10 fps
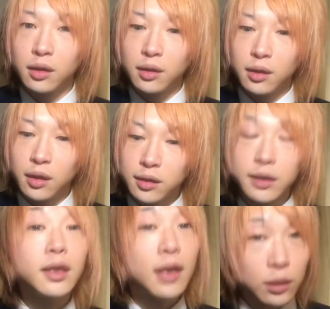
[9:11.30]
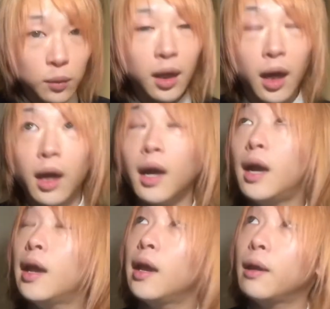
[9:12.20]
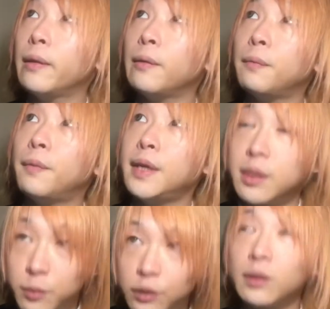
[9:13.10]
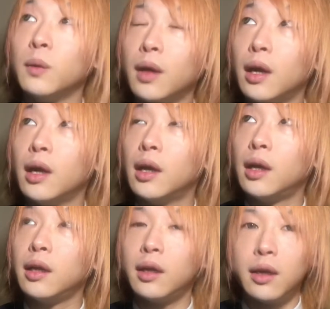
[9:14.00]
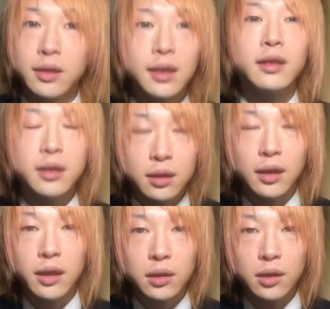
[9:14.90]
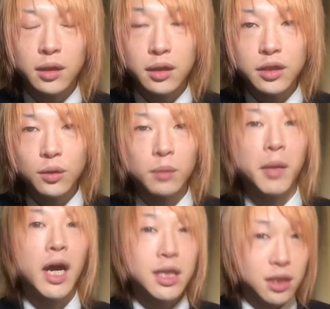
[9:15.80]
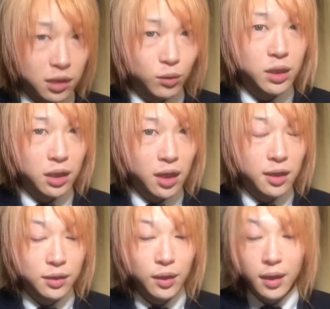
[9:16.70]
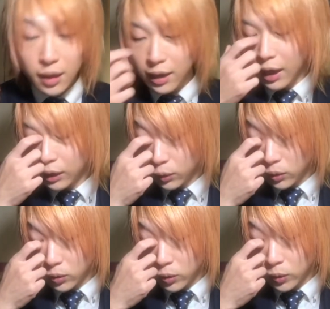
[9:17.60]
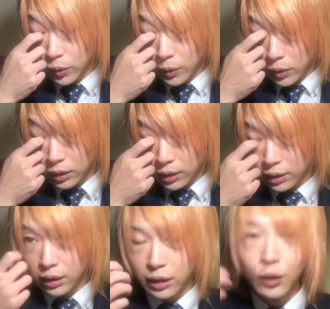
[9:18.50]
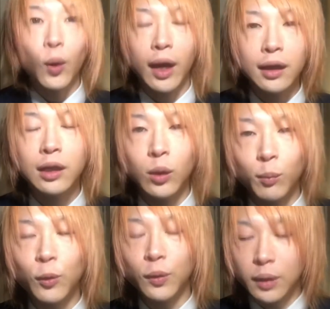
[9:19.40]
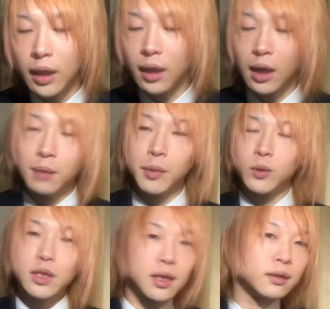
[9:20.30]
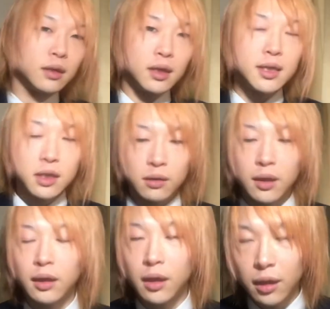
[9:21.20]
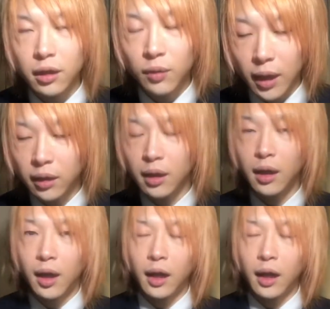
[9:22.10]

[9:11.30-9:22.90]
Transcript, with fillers: なんかツイッターとか、Facebook とか SNS で一度、発信をして、それから行こうかなと思うので、お近くにいらっしゃる方ね、よかったら